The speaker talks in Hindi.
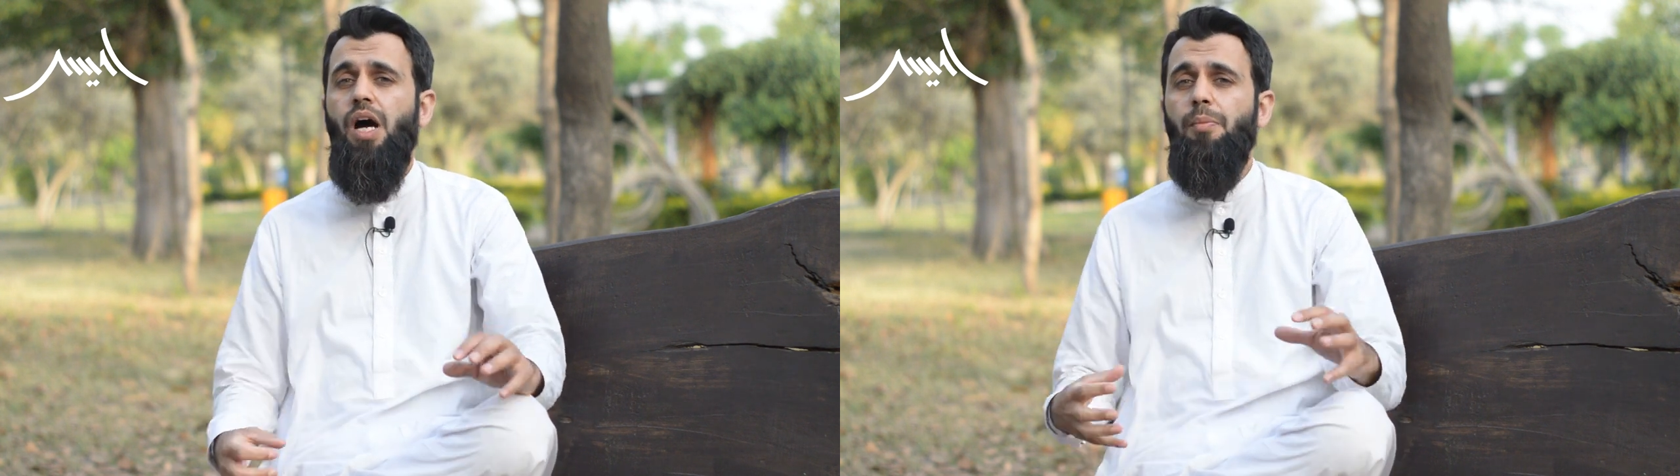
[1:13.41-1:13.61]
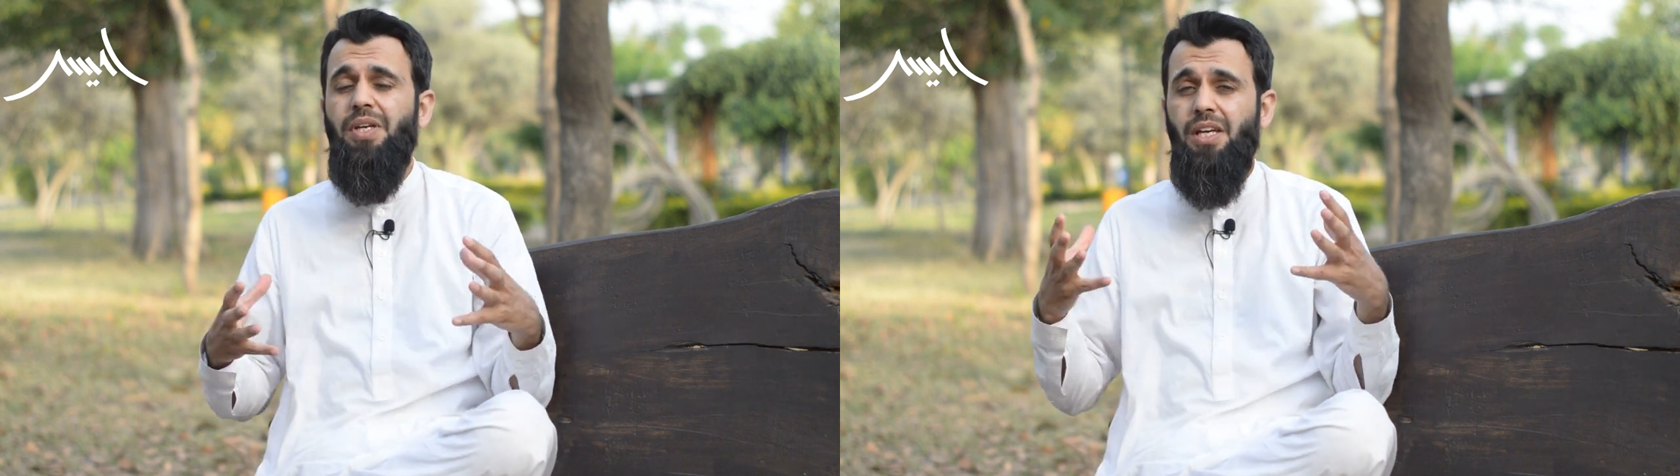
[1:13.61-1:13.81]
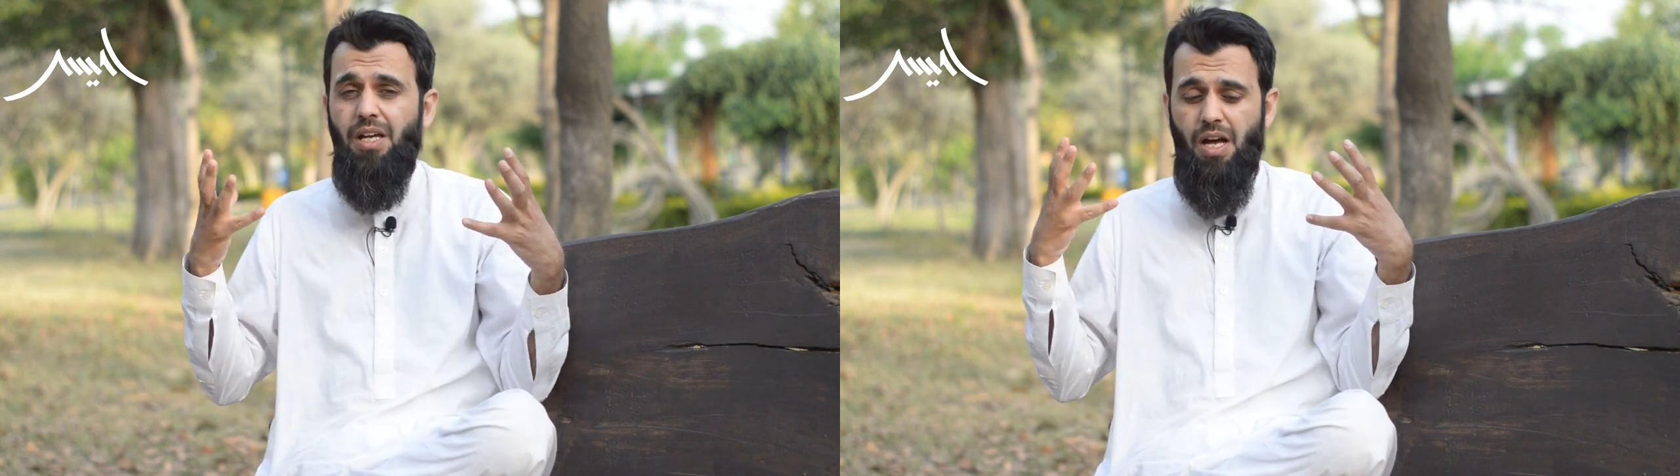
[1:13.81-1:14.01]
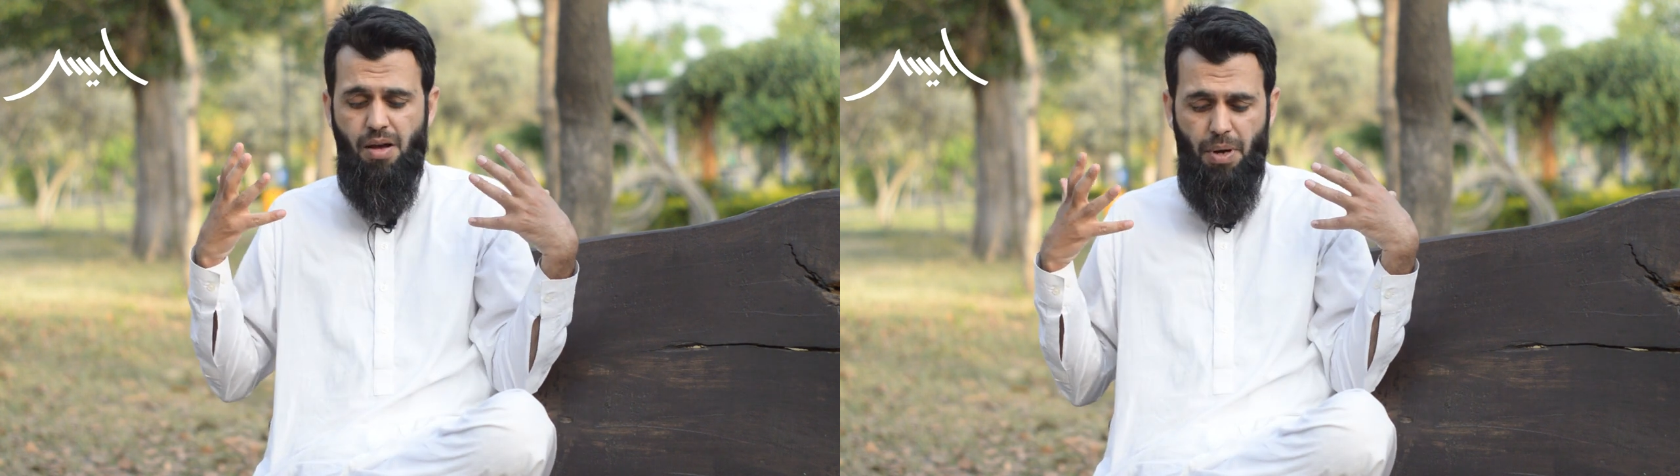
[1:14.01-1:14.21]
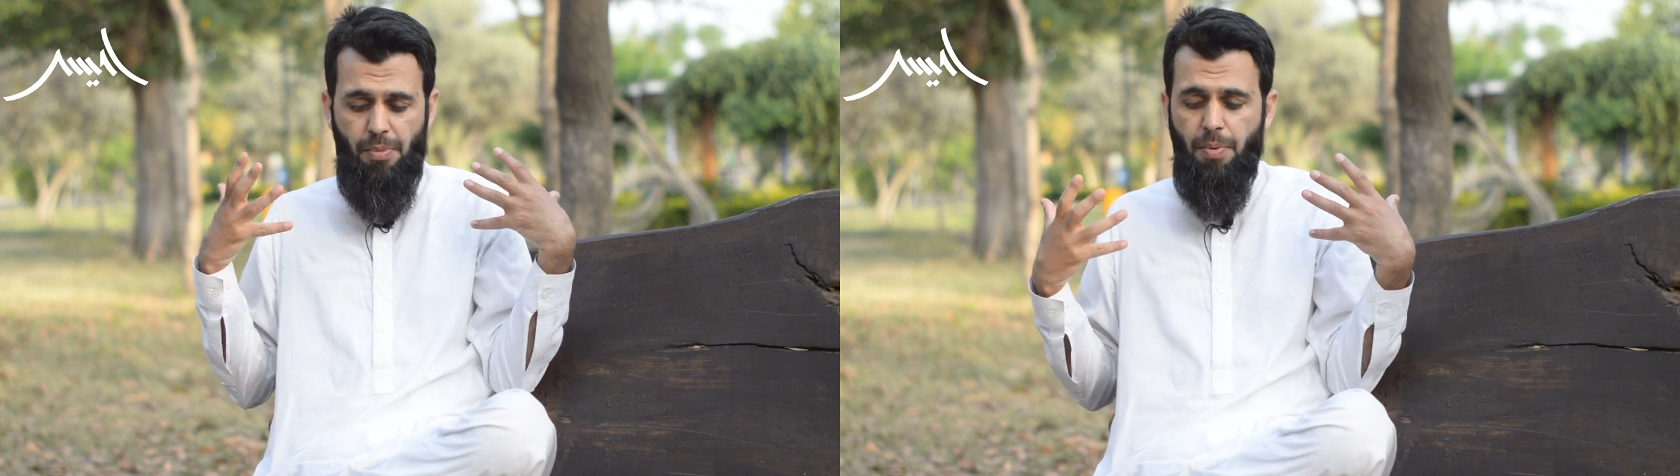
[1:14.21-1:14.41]
आपके
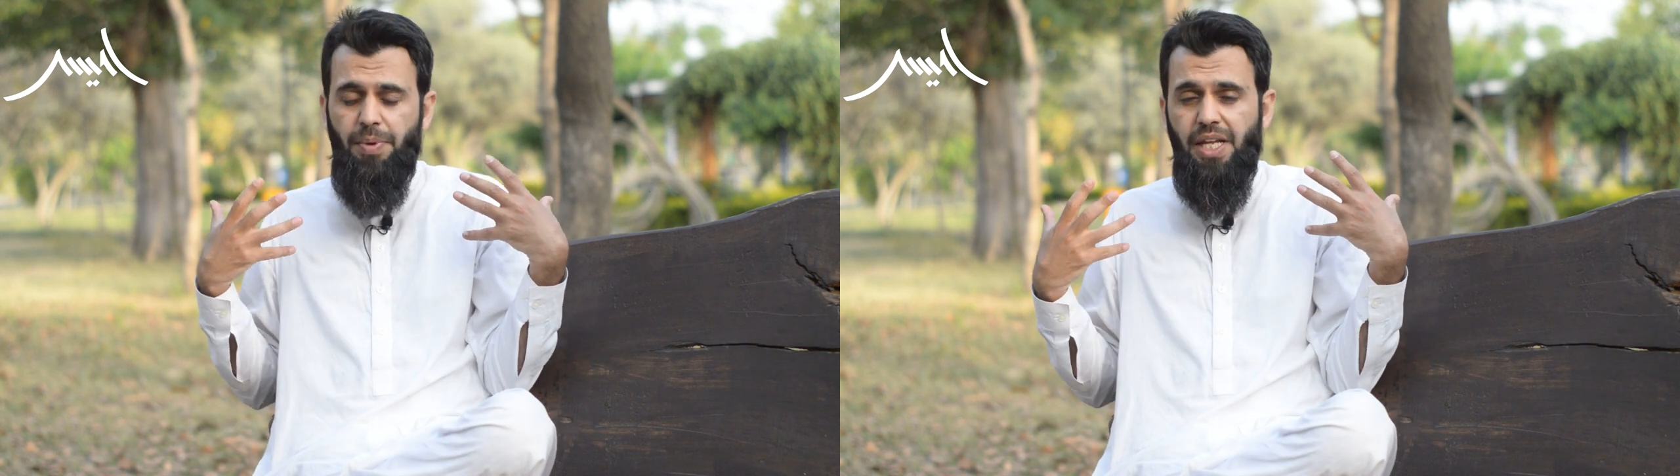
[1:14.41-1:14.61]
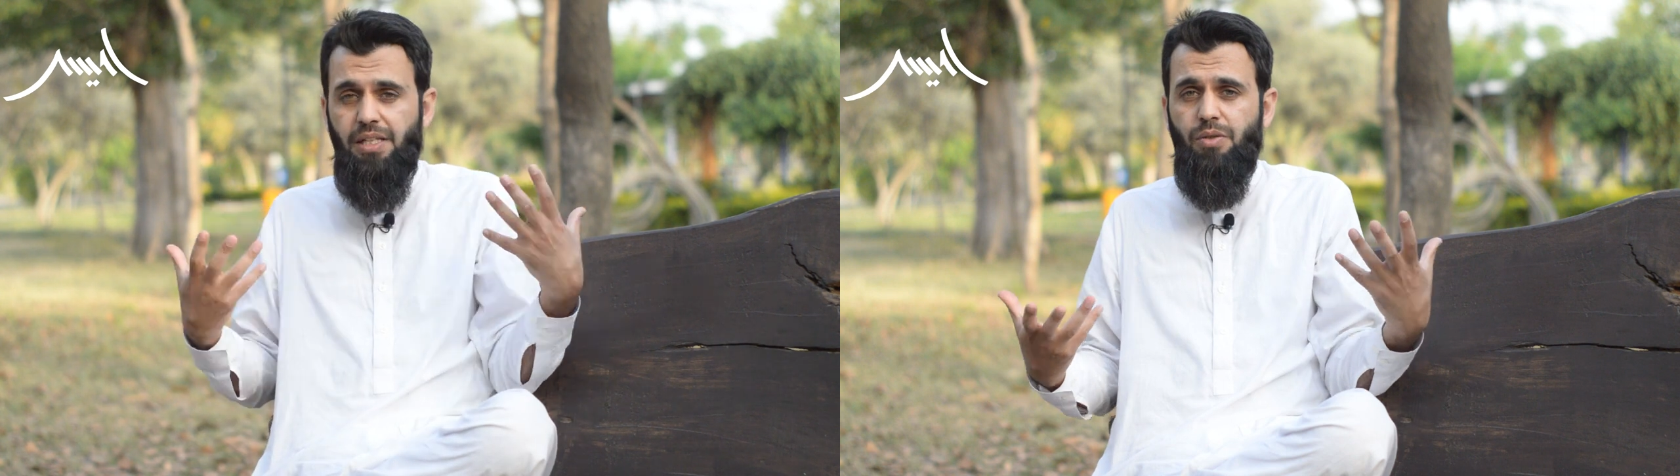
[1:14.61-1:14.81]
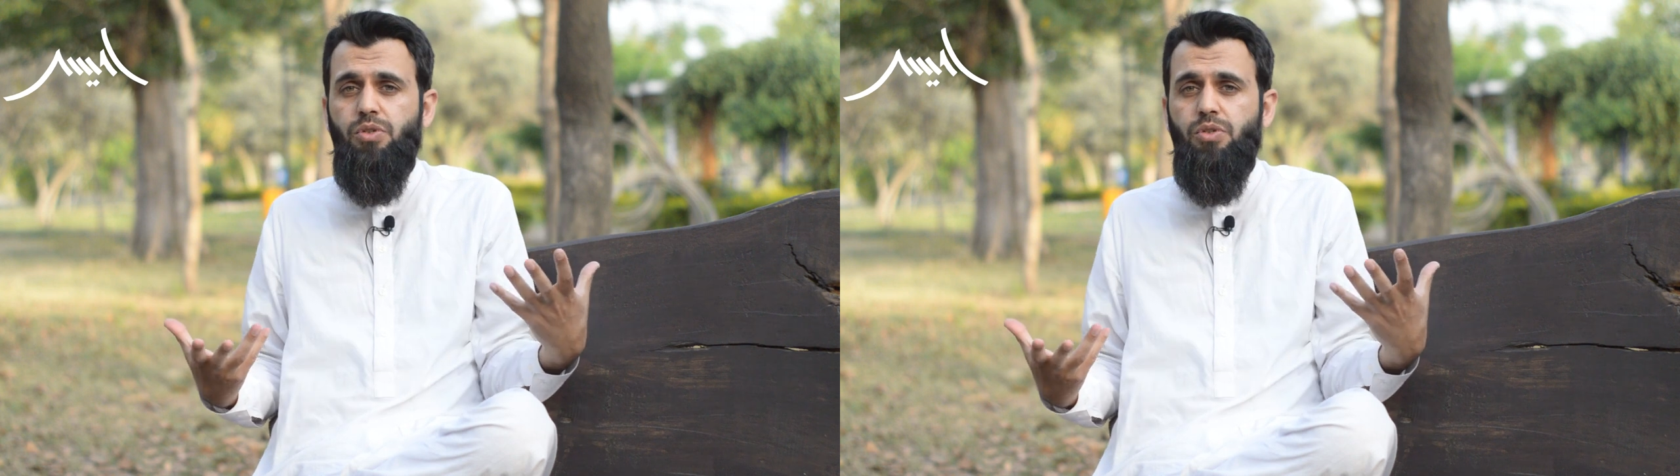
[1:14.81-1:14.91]
आप आप अपने